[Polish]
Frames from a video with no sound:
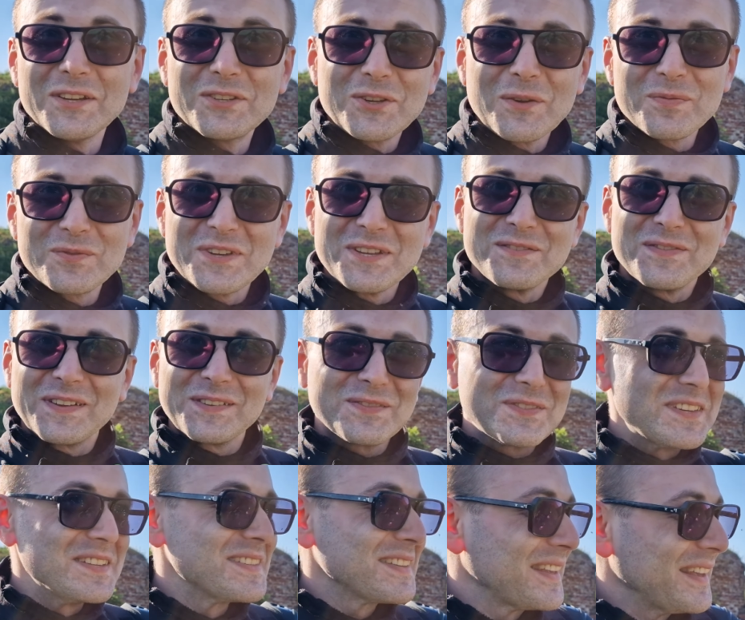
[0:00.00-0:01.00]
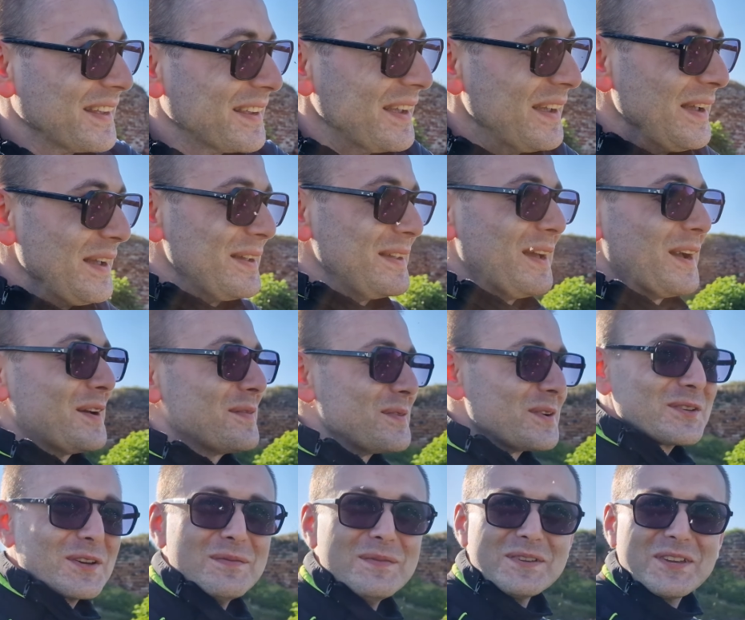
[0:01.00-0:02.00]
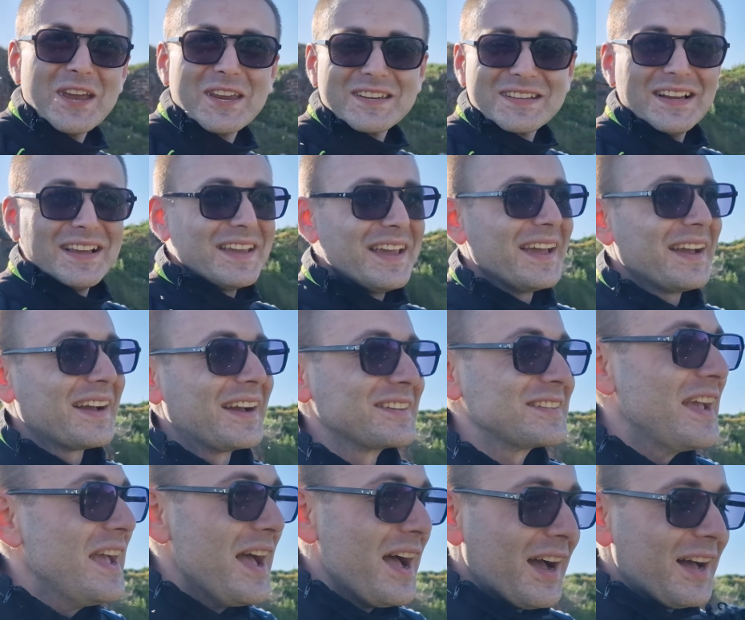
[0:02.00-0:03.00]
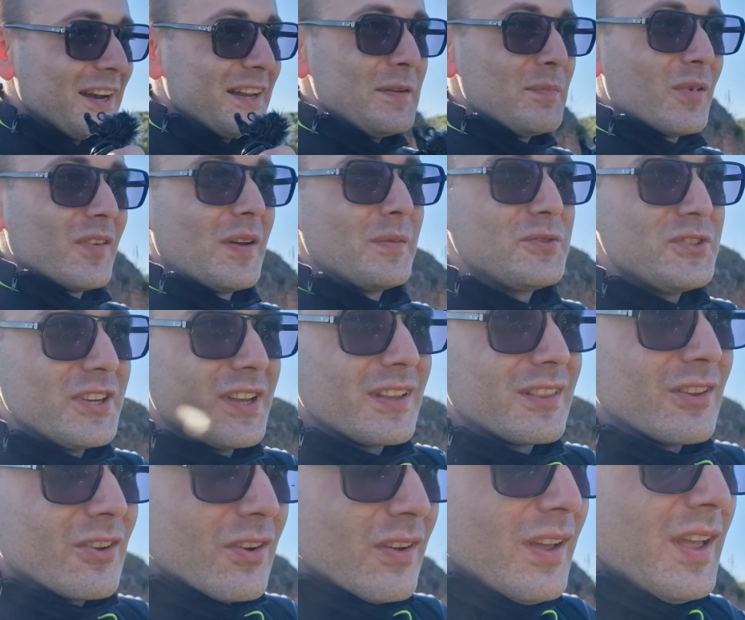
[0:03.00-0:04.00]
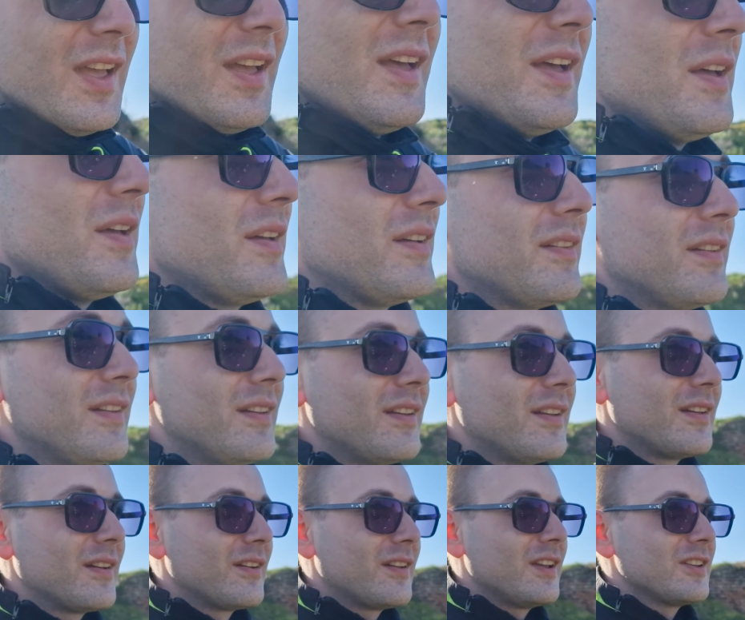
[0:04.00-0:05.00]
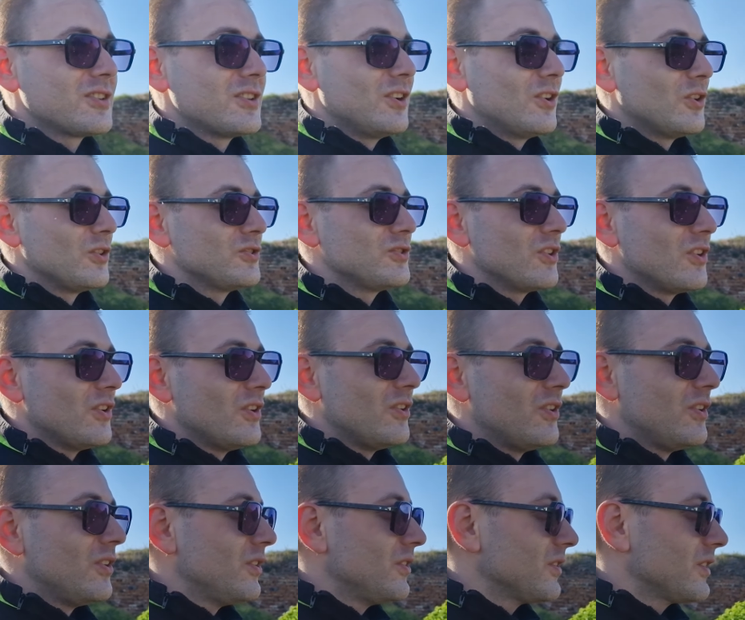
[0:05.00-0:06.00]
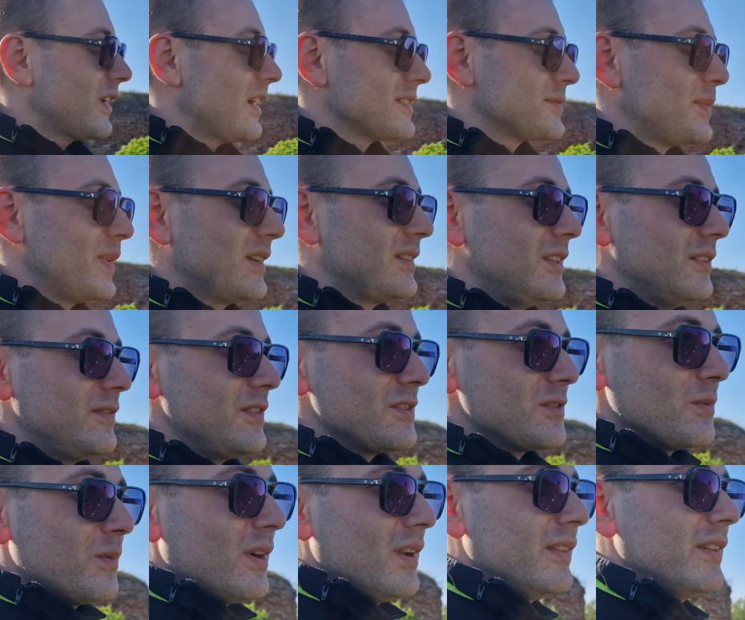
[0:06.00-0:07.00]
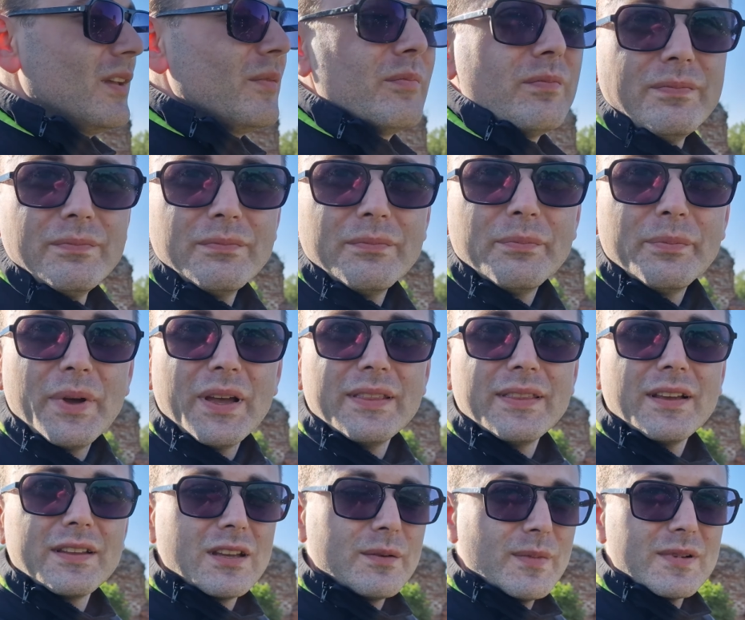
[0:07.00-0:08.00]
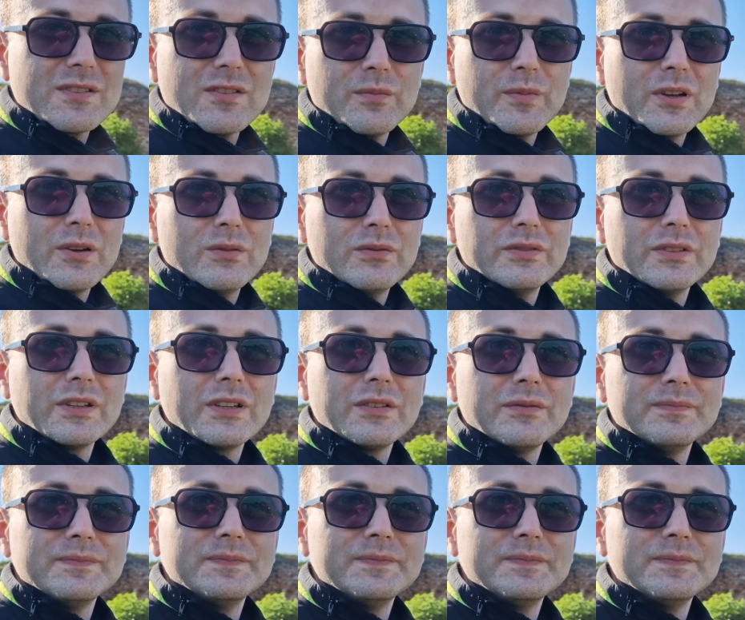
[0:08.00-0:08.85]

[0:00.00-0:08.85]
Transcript: najszybszy z Was wszystkich. Jak może mi się źle jechać? Ale i powiem Ci jedno. E, jeśli chodzi o aspekty wizualne, Benda nie ma sobie równych.